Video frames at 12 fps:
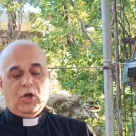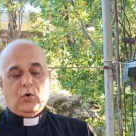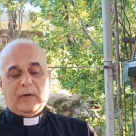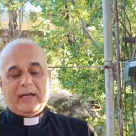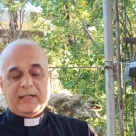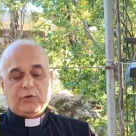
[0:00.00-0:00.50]

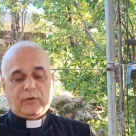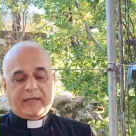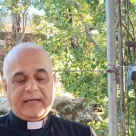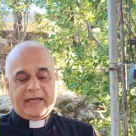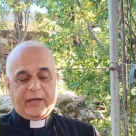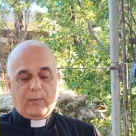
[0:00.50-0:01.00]
ولا
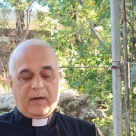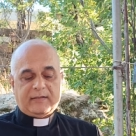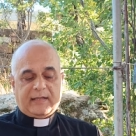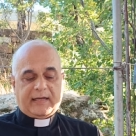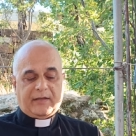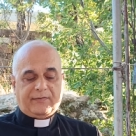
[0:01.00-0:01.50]
تضيعي
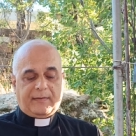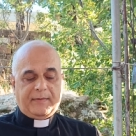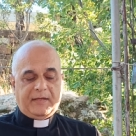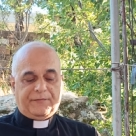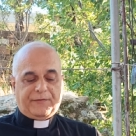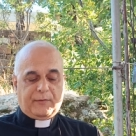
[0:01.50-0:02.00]
وقتك
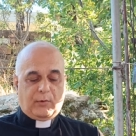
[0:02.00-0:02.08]
الثمين في